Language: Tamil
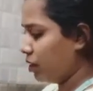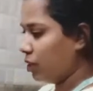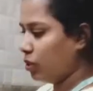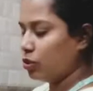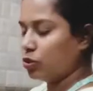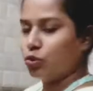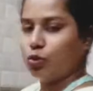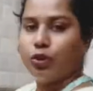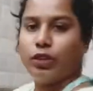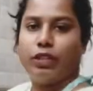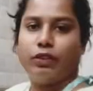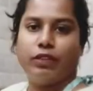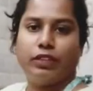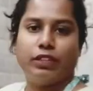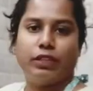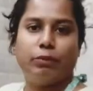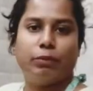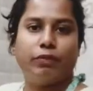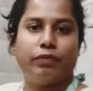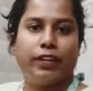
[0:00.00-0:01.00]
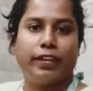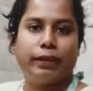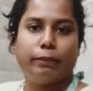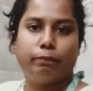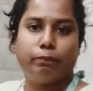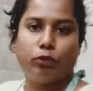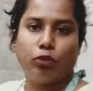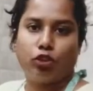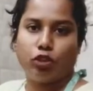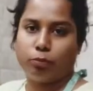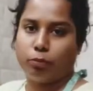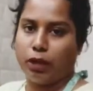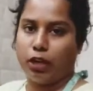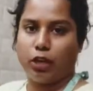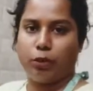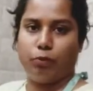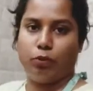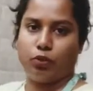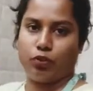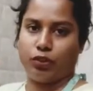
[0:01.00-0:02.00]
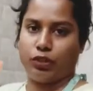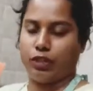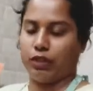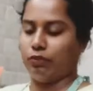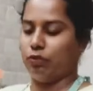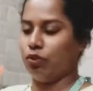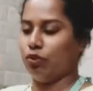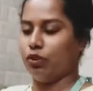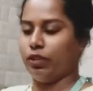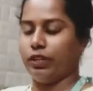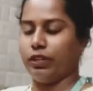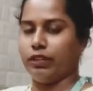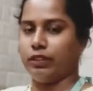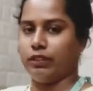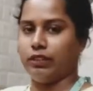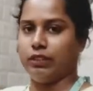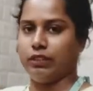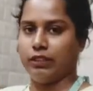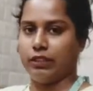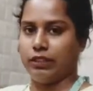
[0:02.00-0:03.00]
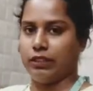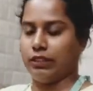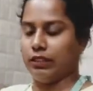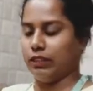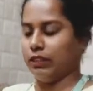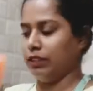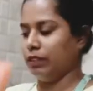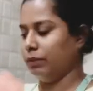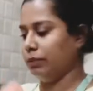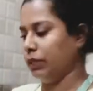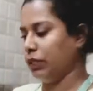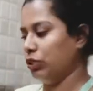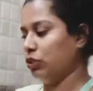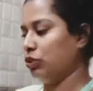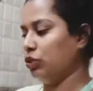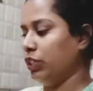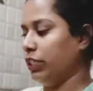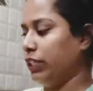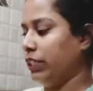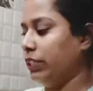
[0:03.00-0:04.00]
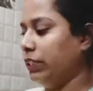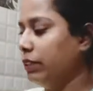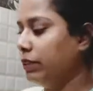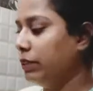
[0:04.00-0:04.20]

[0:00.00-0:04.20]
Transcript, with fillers: ஸோ இதை வந்து நம்ம வெயிட் போட்டு பார்க்க போகிறோம் இது எவ்வளோ இருக்குது இந்த இது அப்படின்னு சொல்லிட்டு